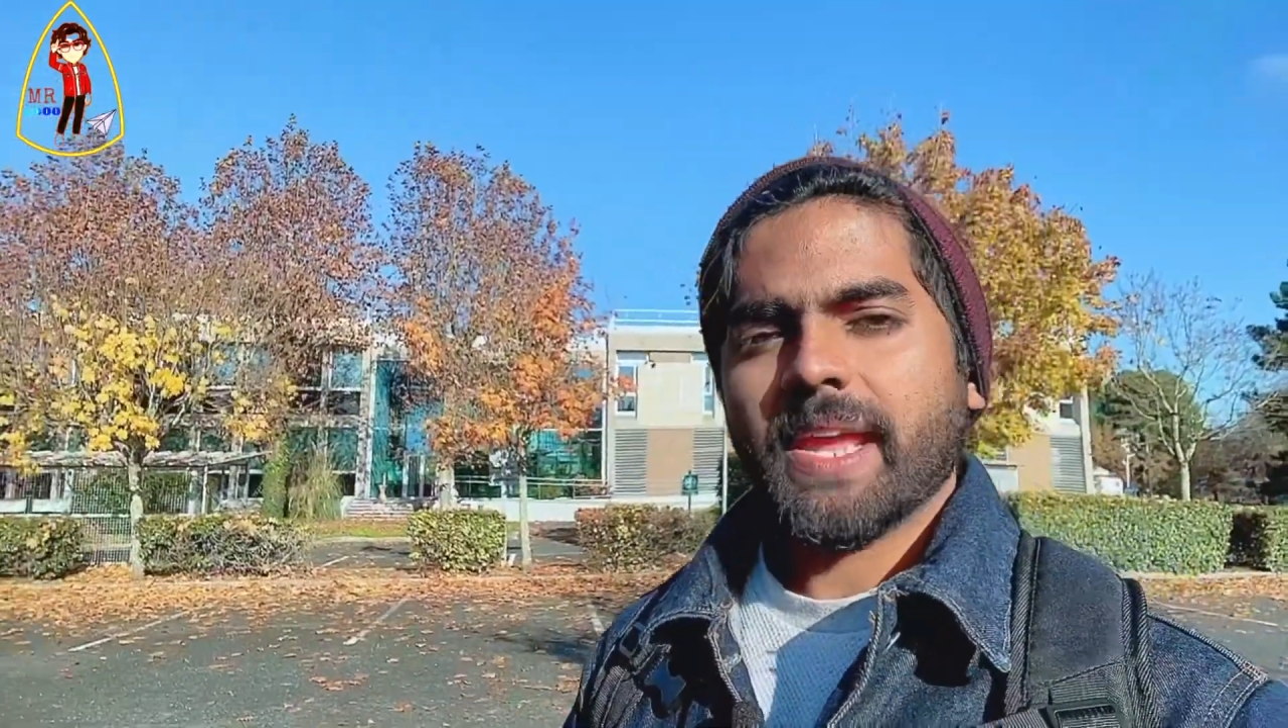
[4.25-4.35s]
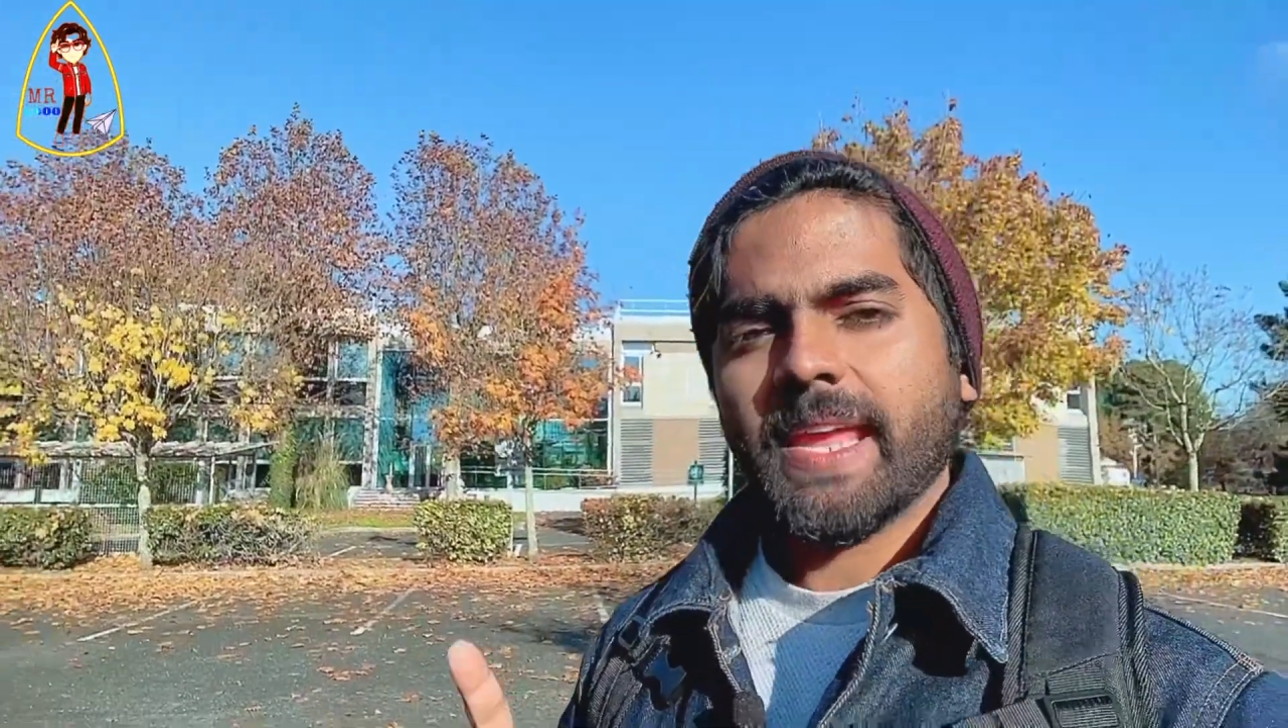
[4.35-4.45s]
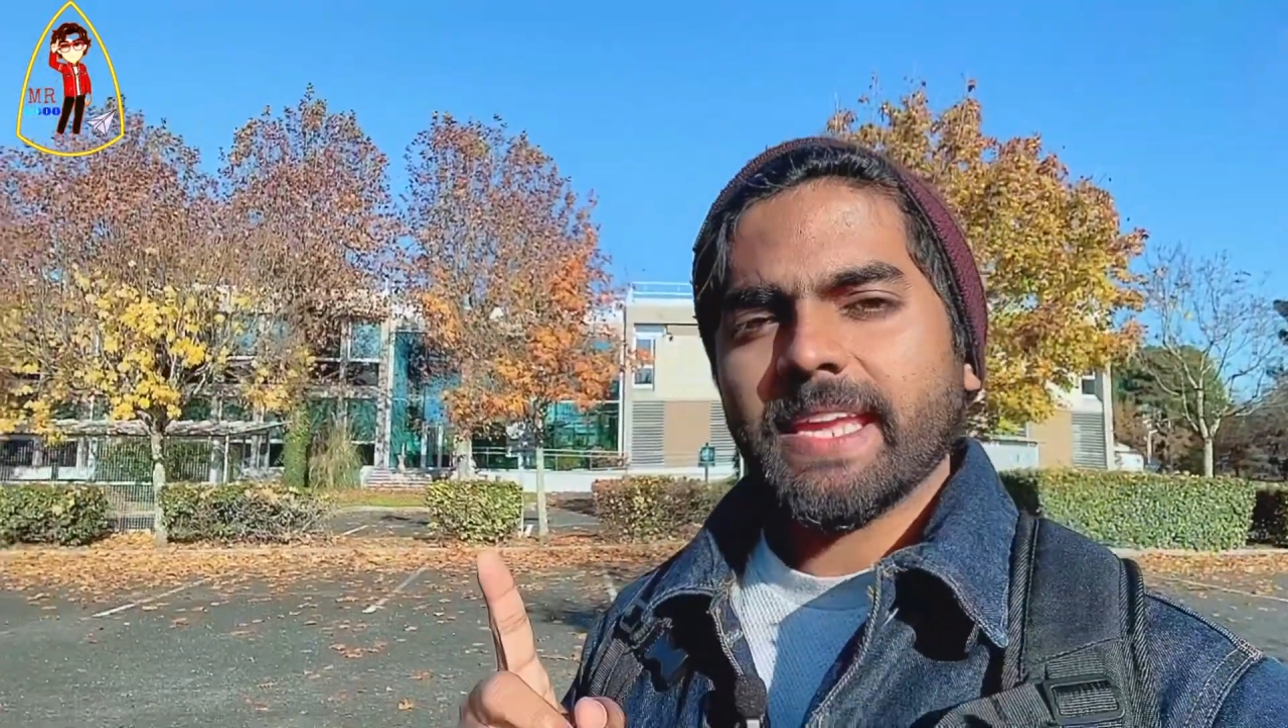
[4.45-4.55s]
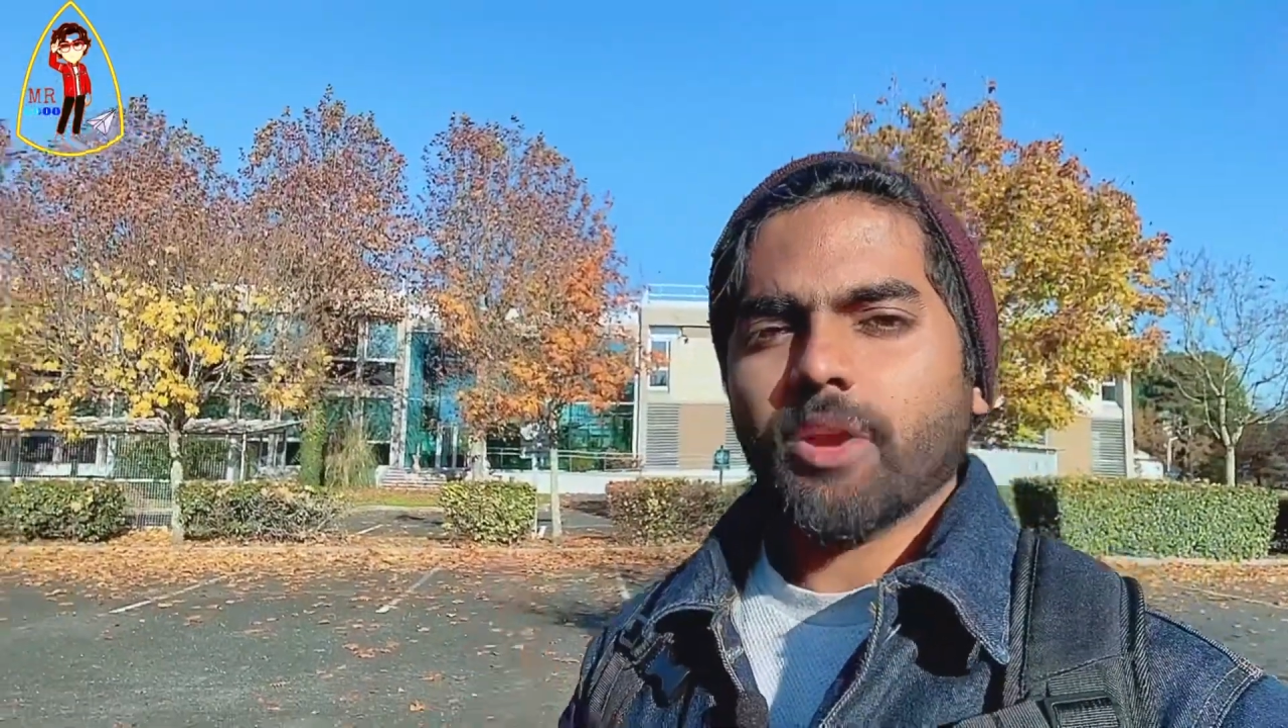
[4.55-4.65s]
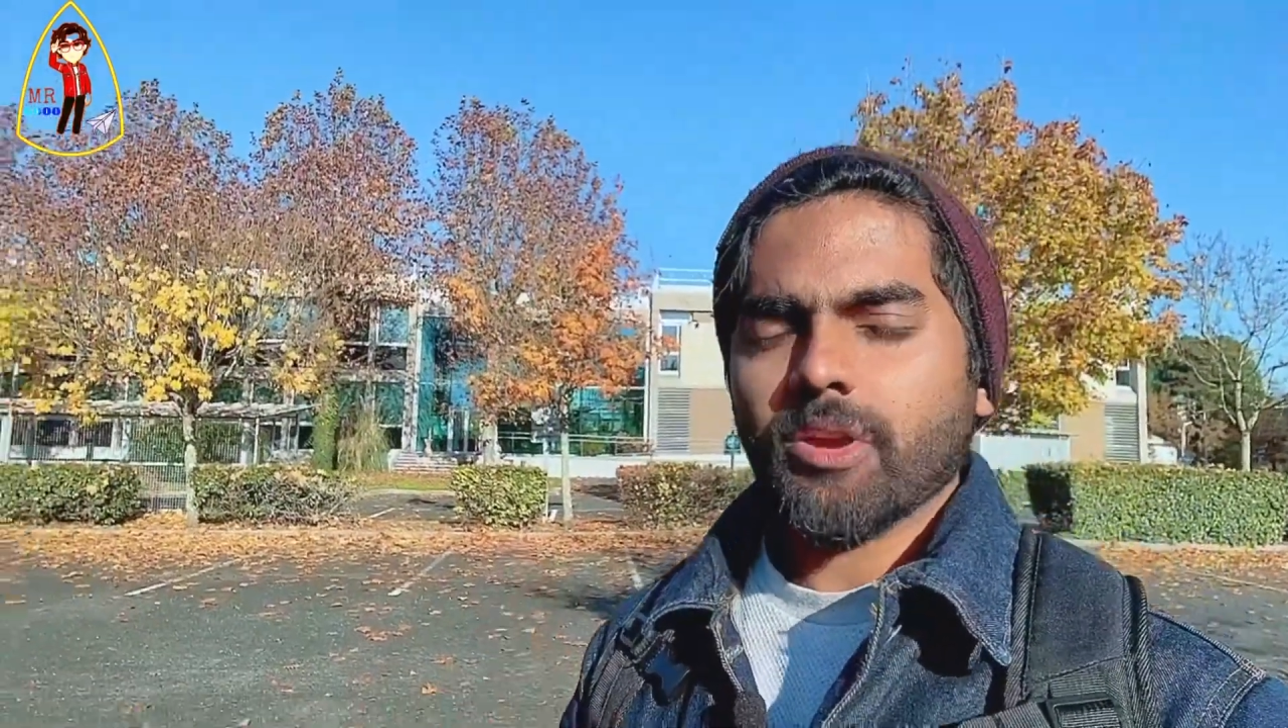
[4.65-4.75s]

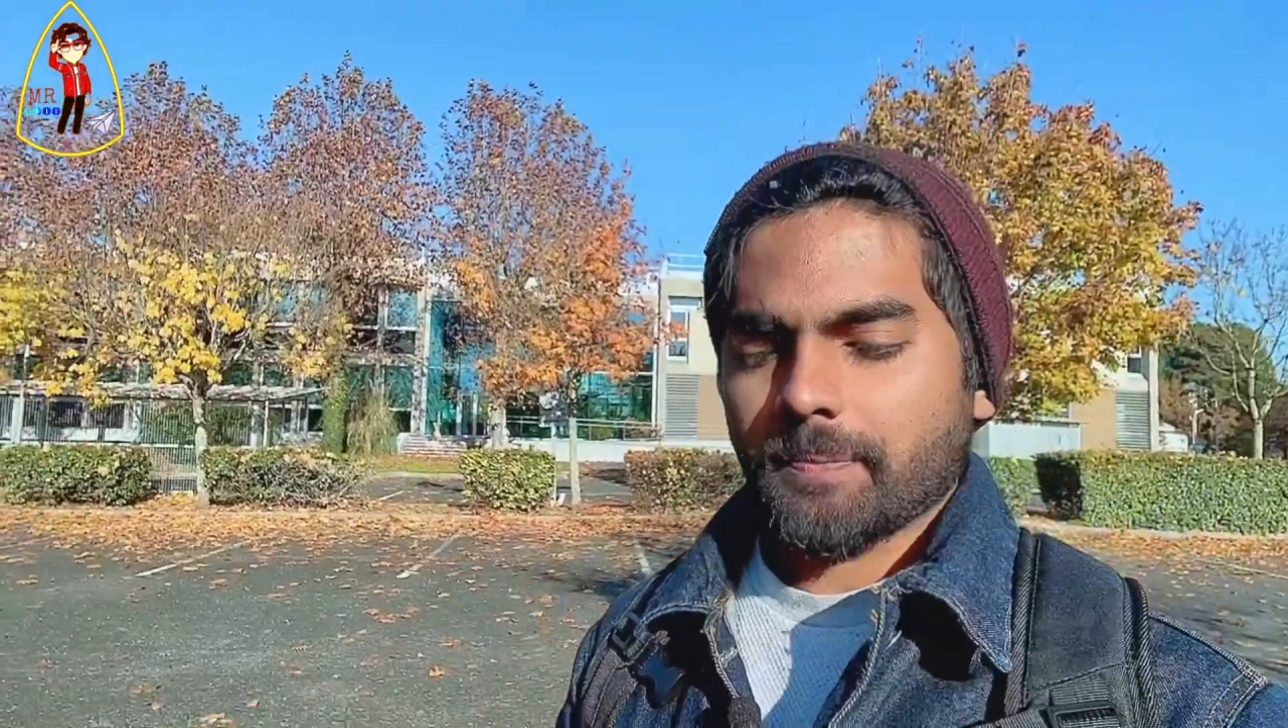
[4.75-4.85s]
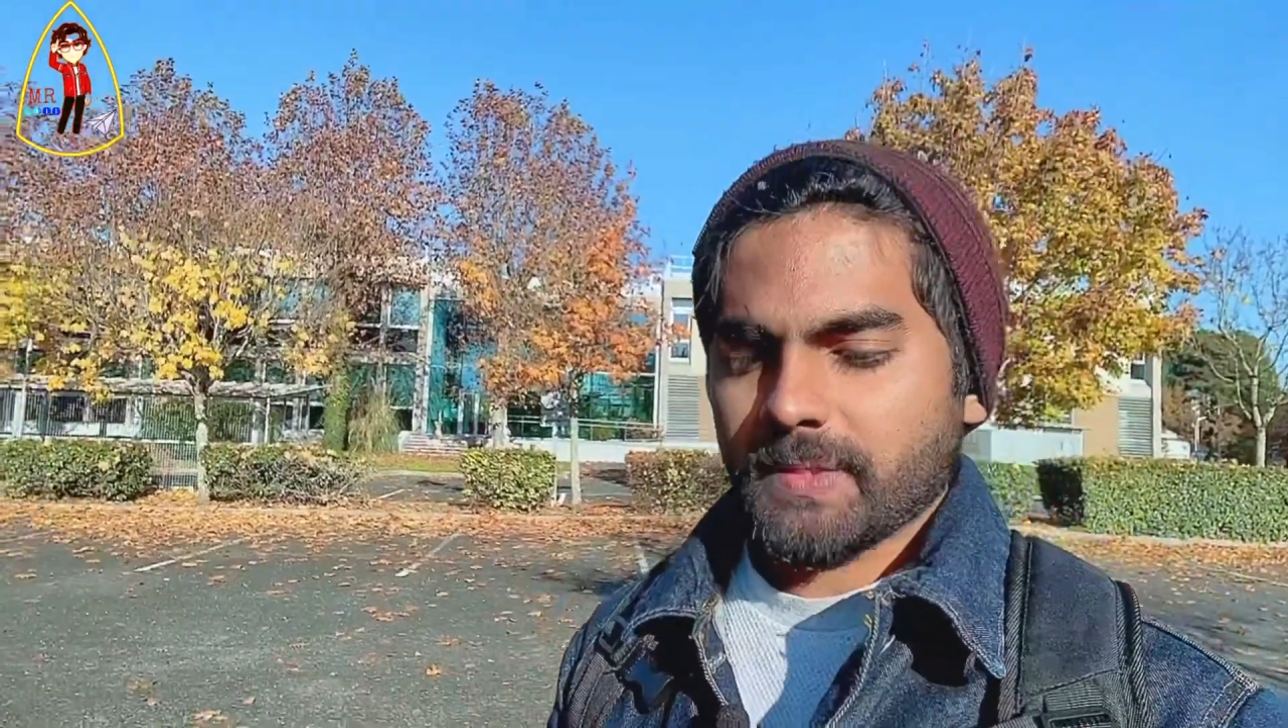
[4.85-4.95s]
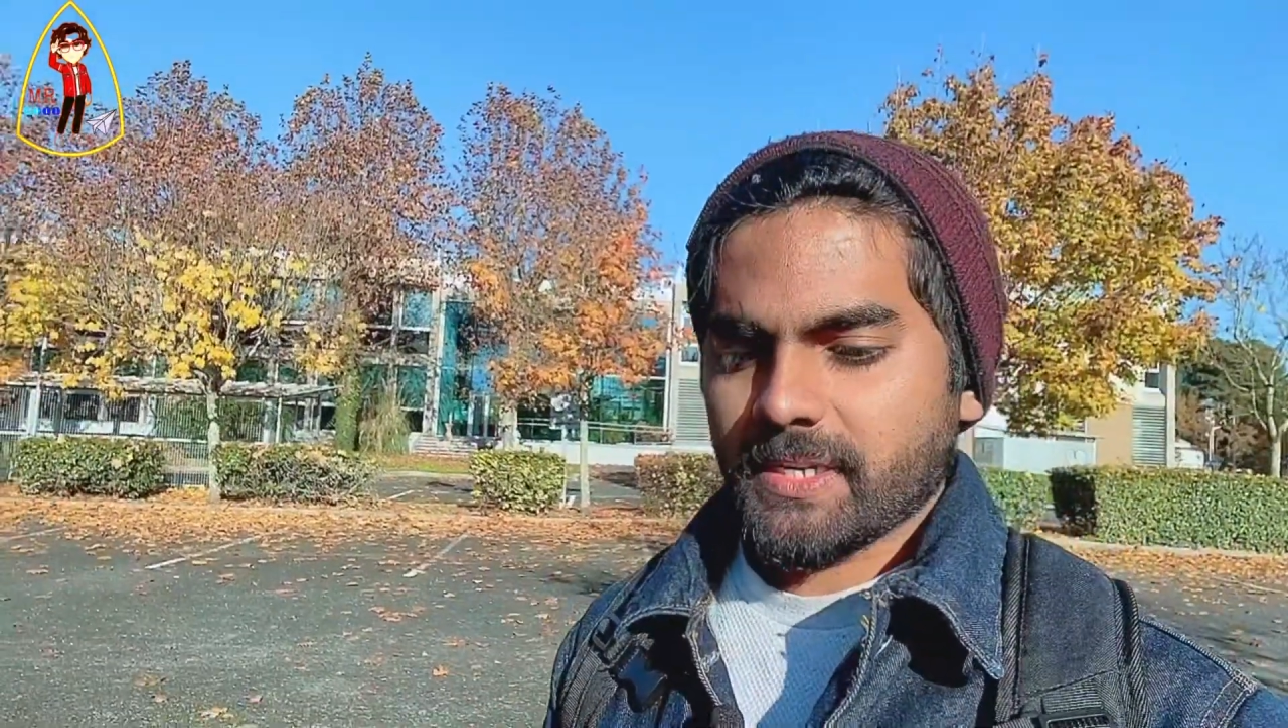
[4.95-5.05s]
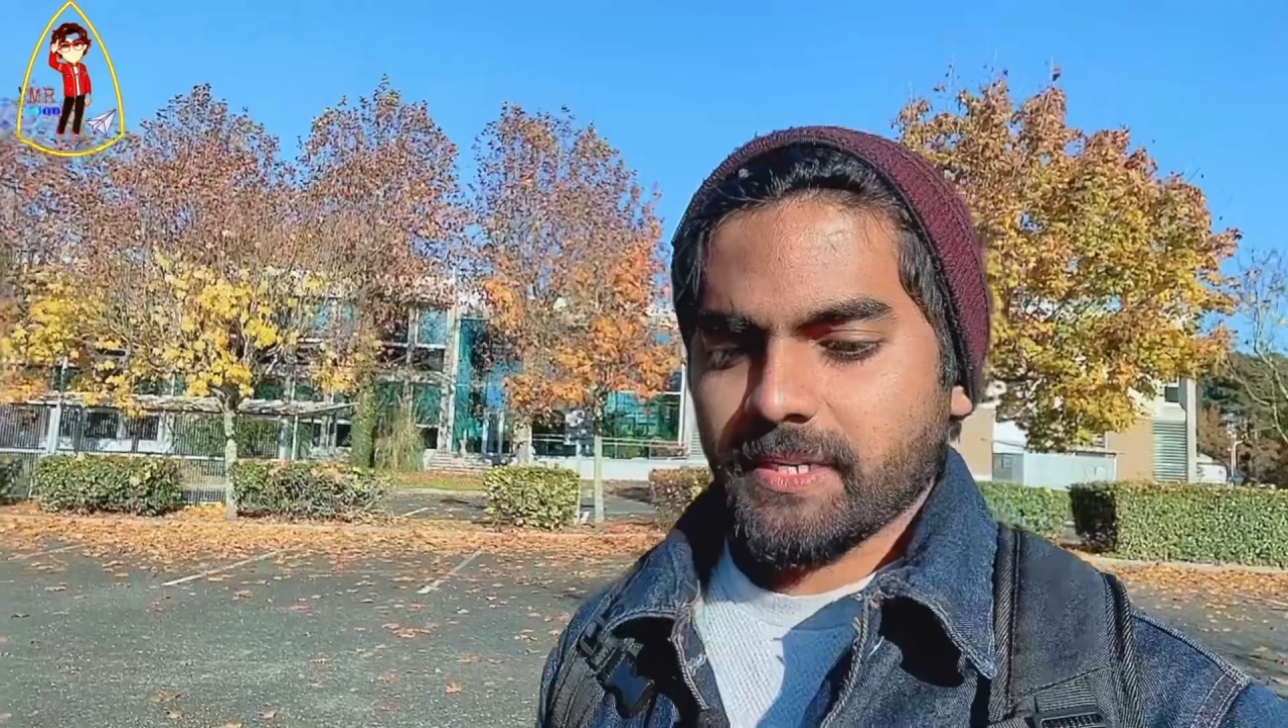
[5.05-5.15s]
এই কারণে আপনারা